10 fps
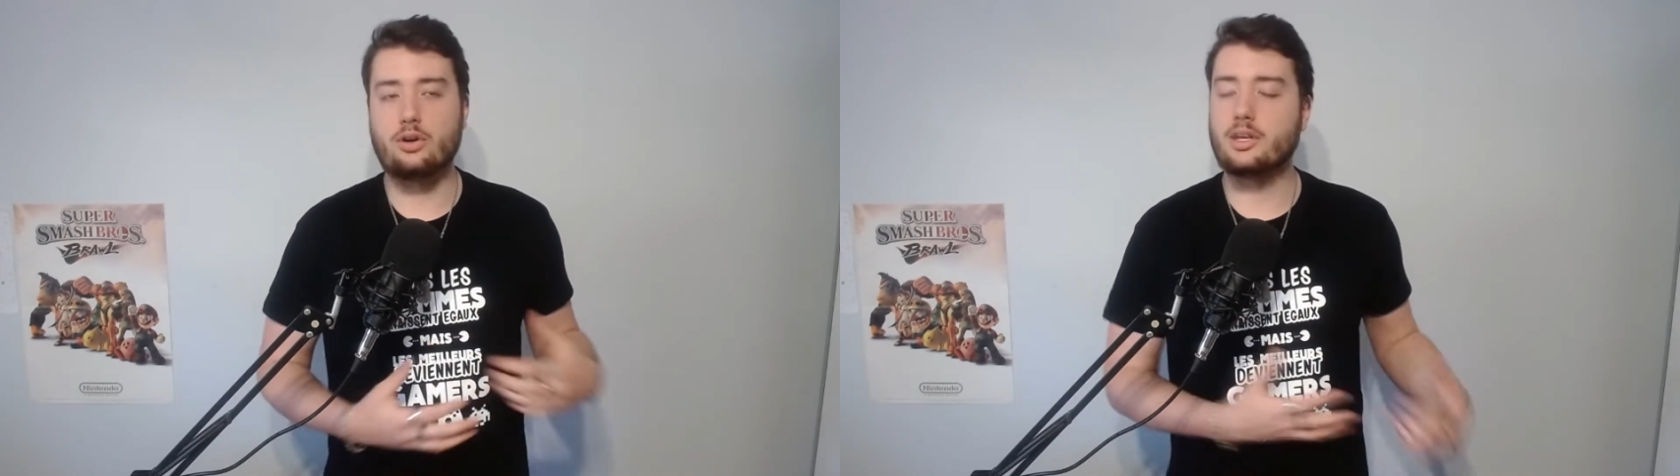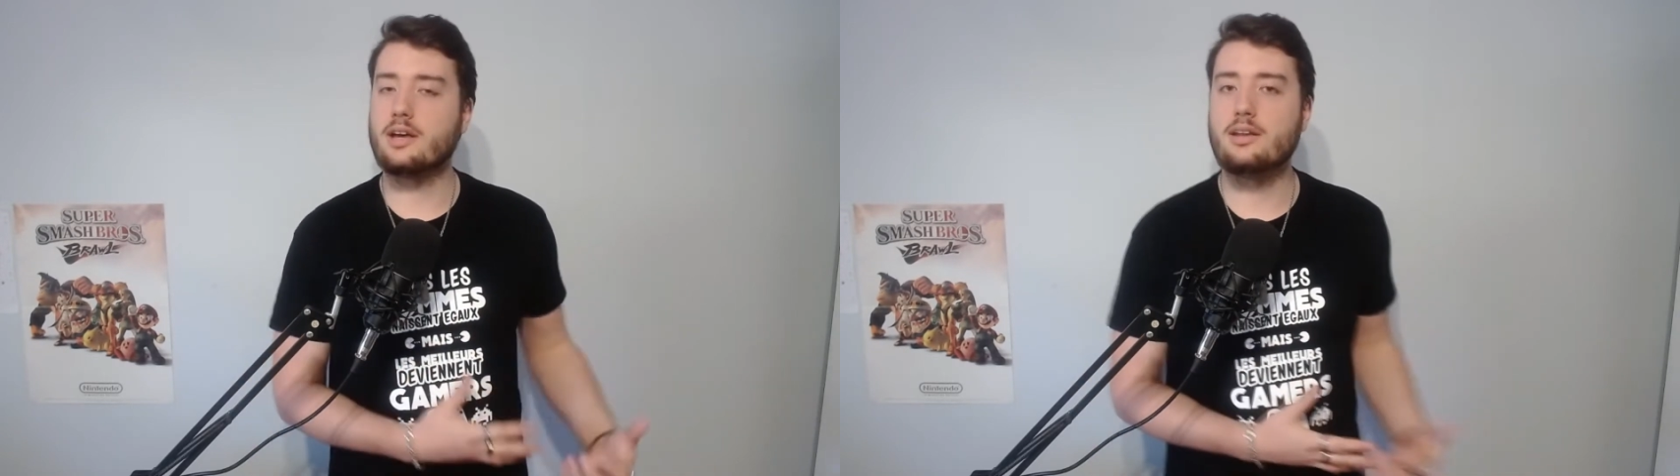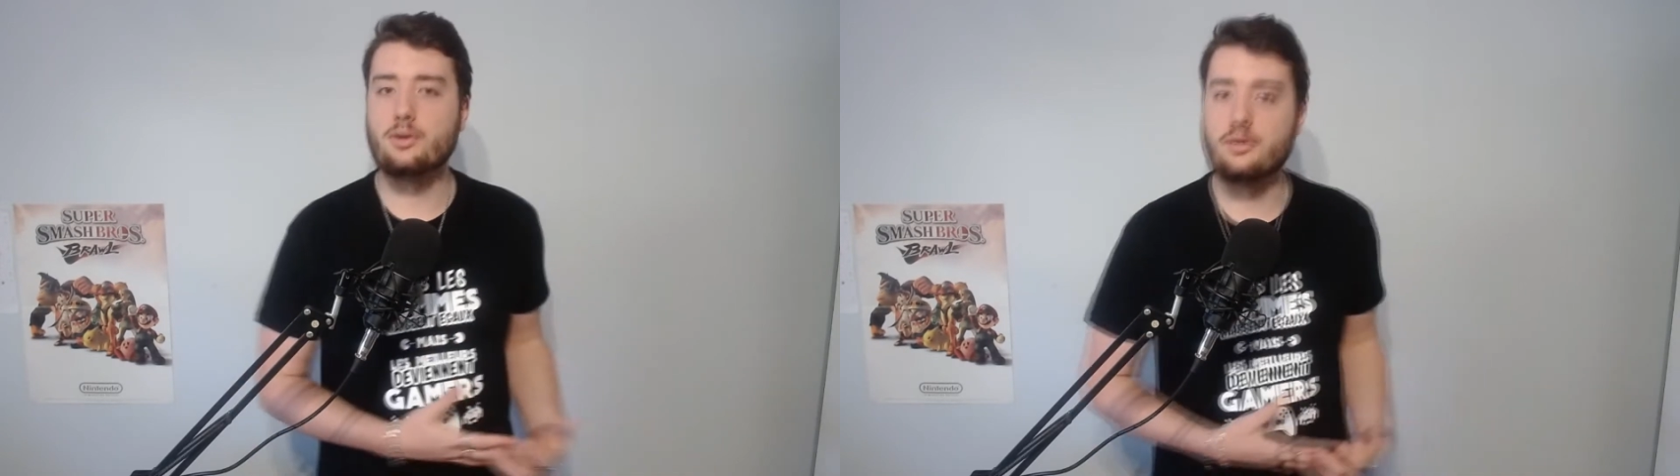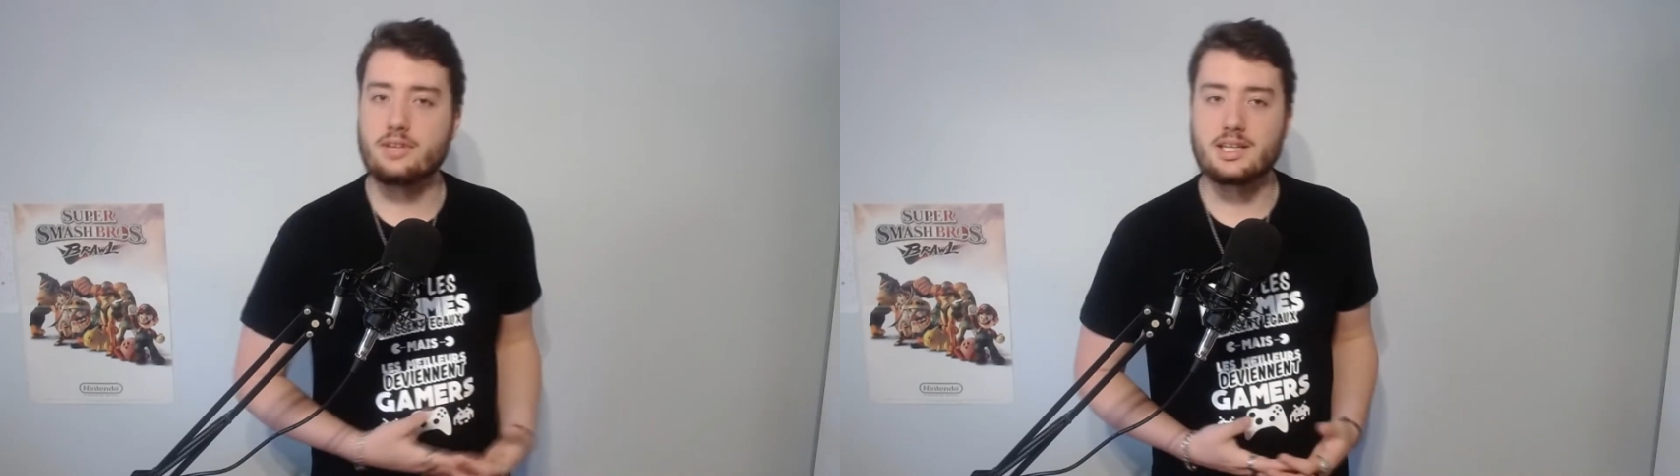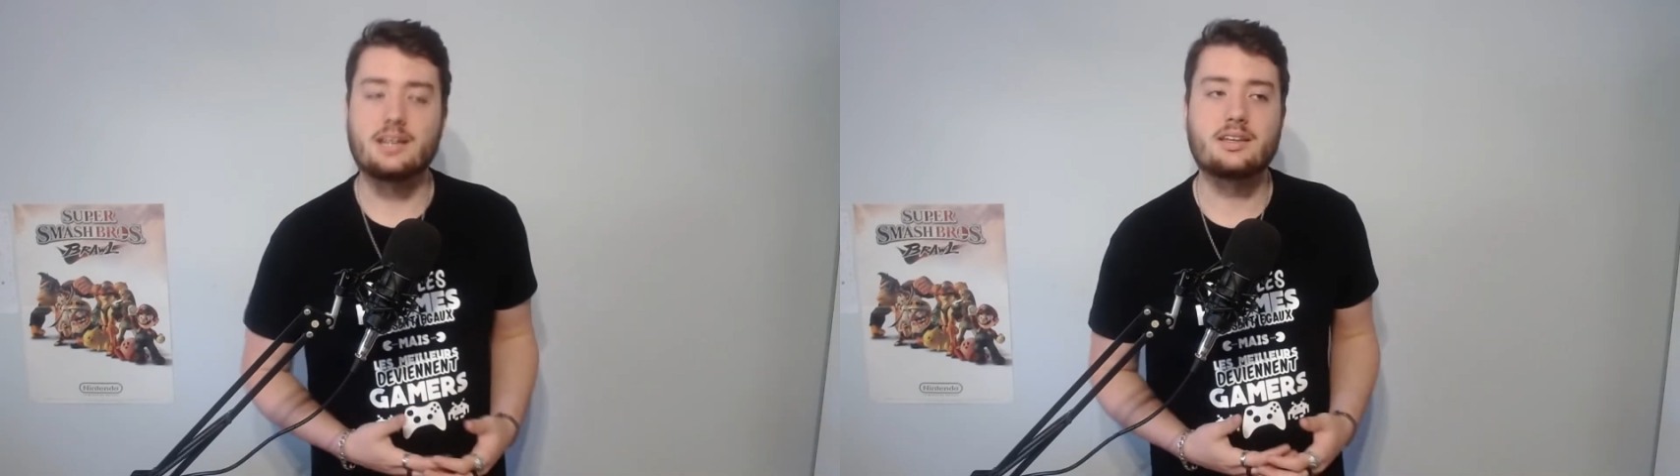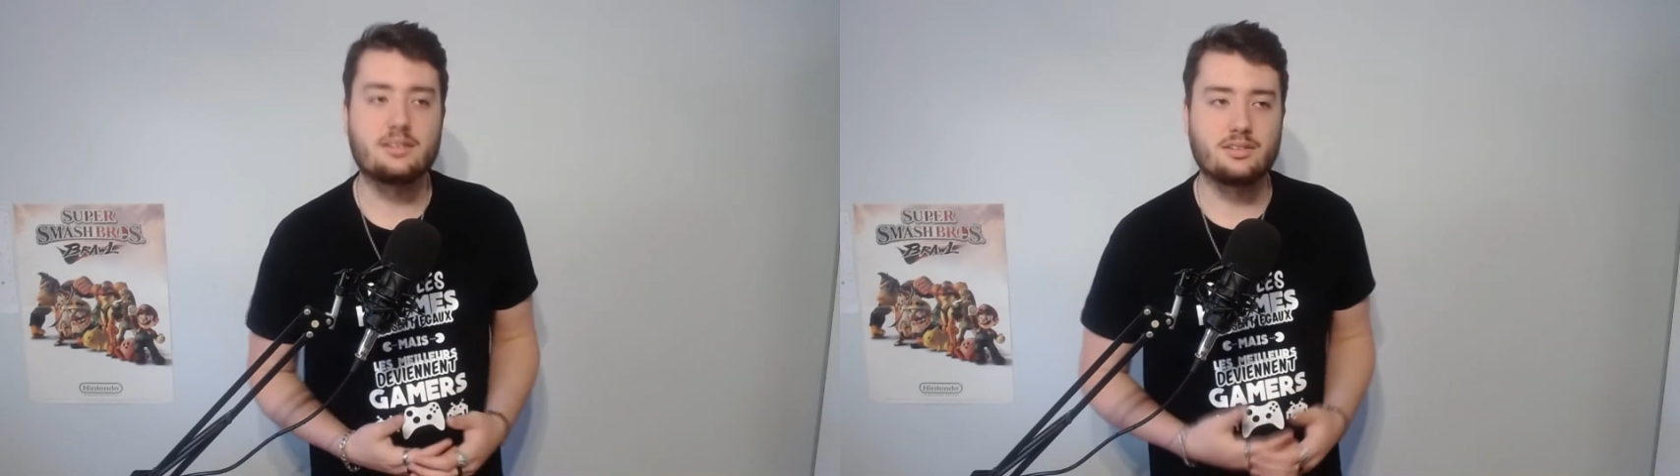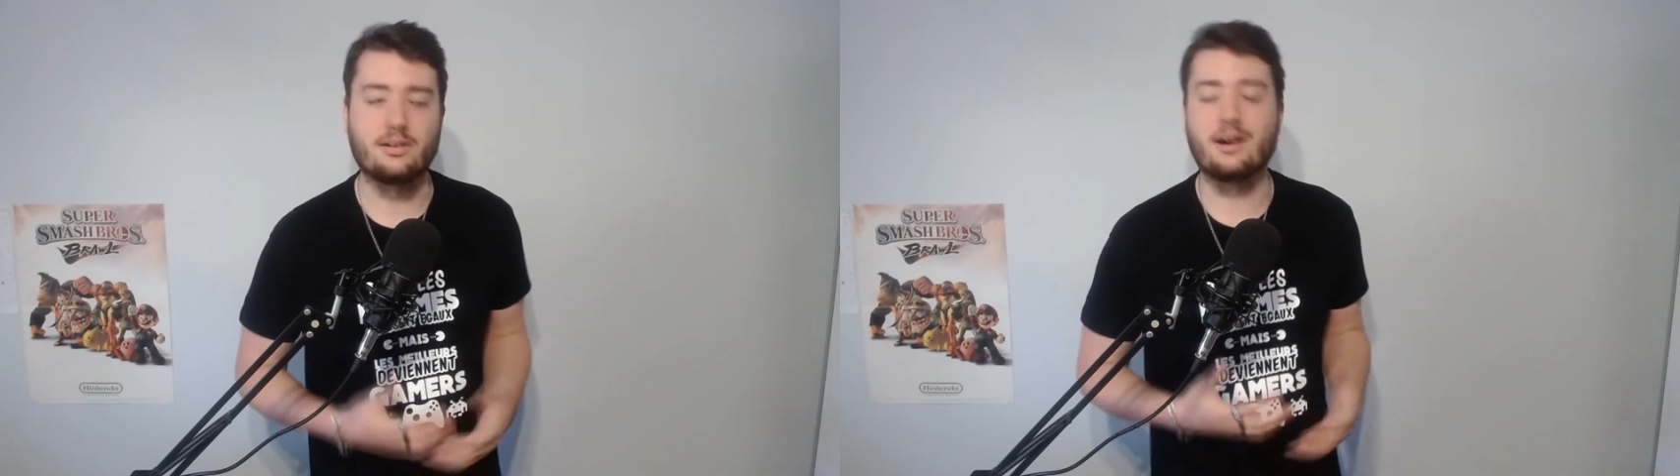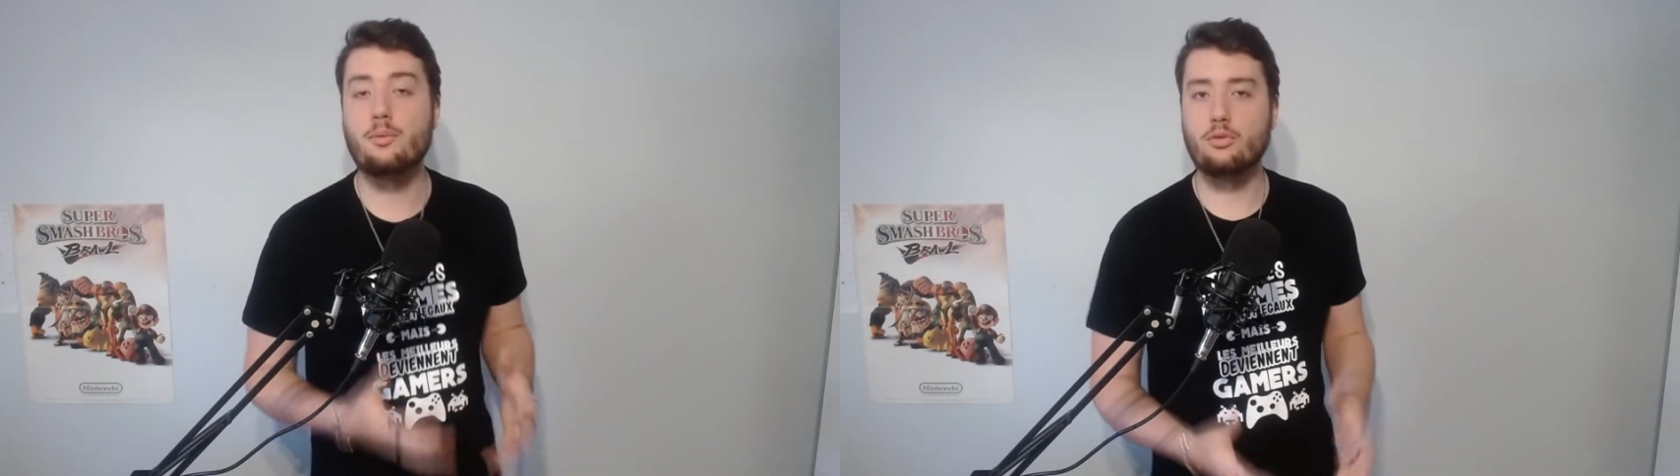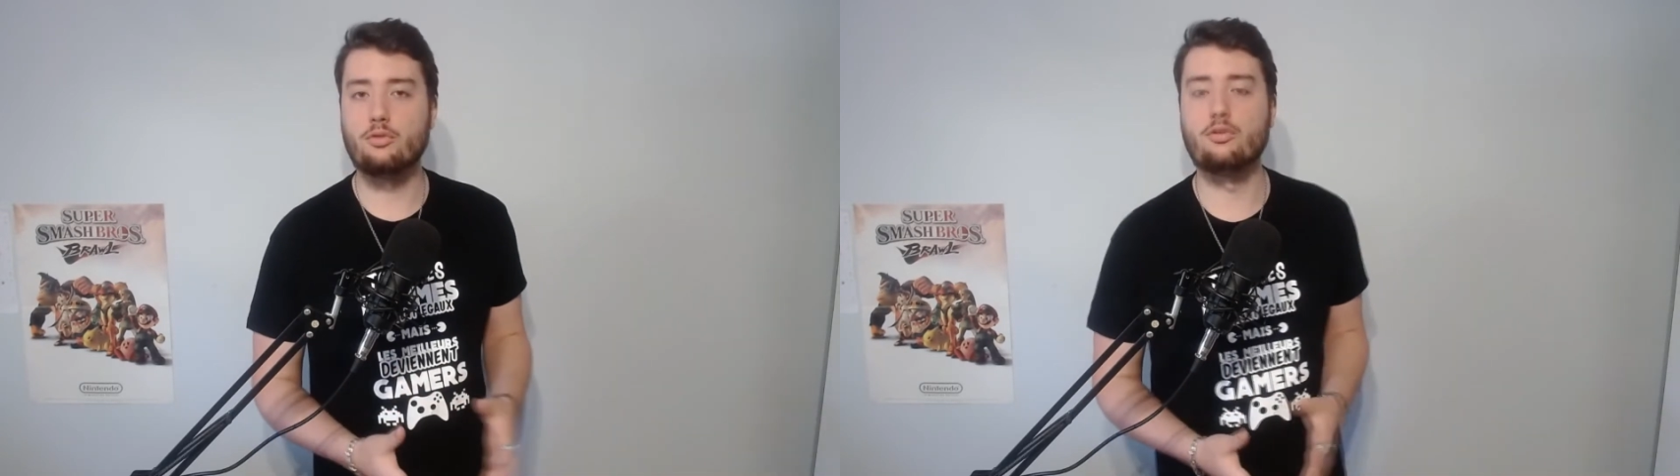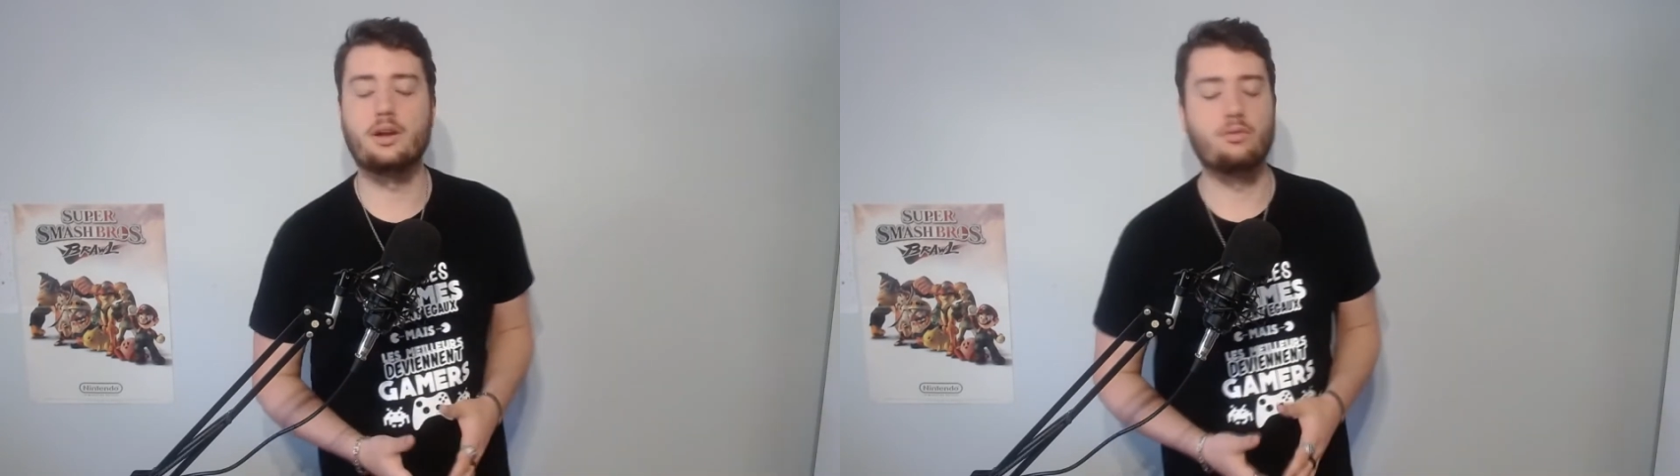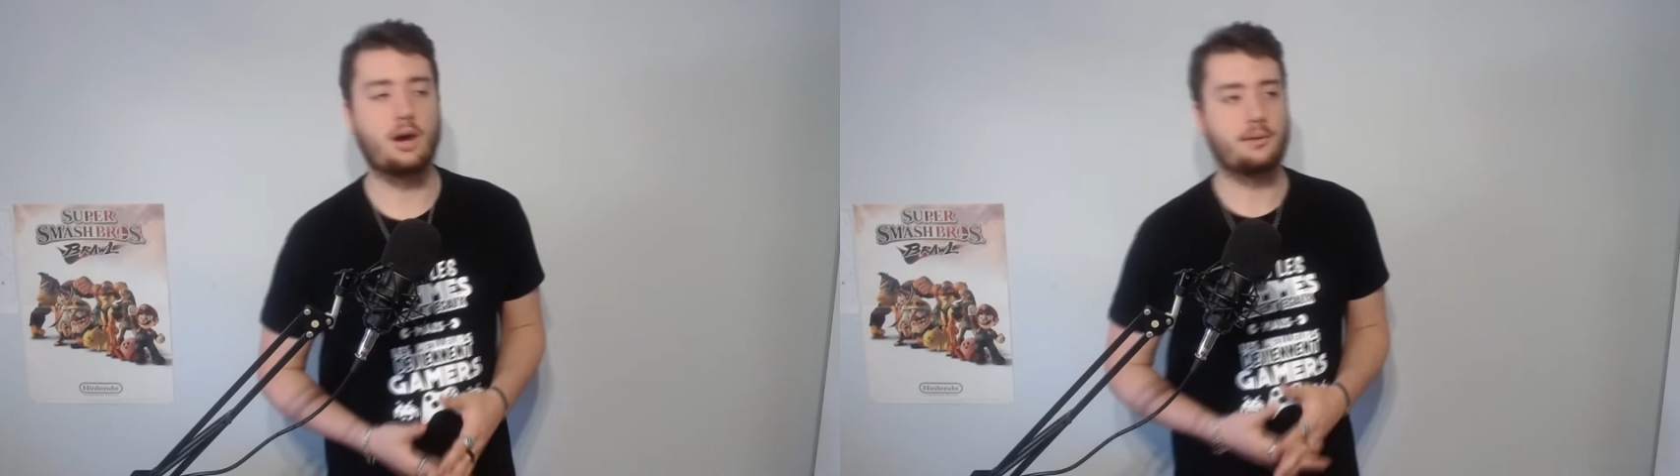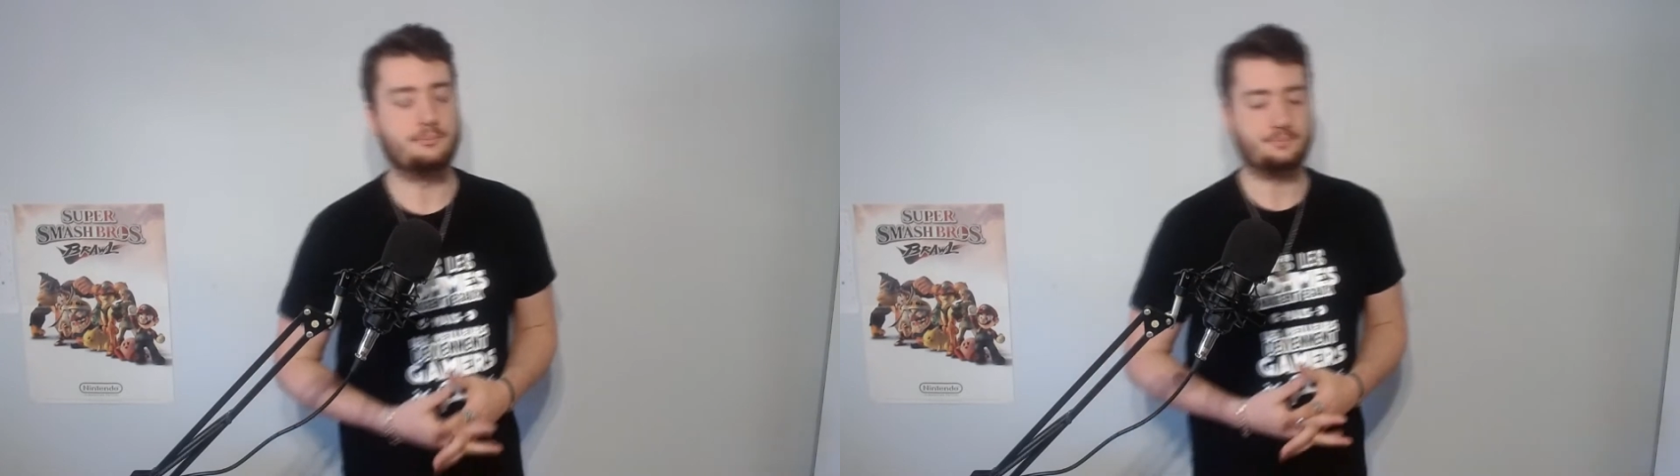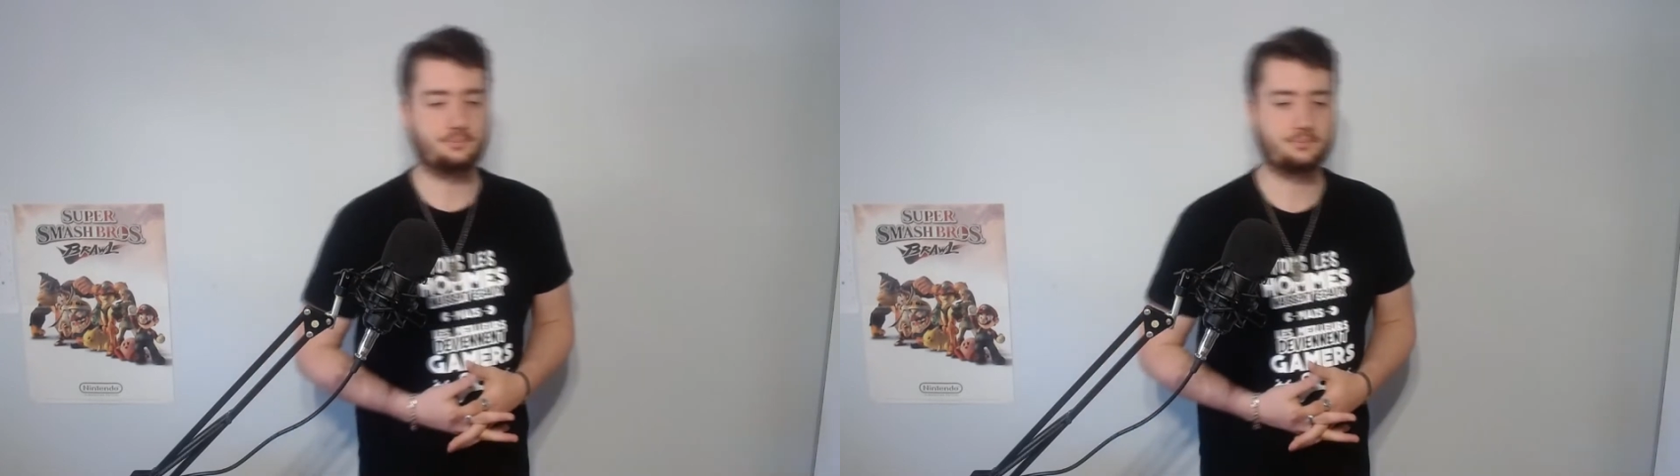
alors regardez-le avec quelqu'un si vraiment vous voulez le voir.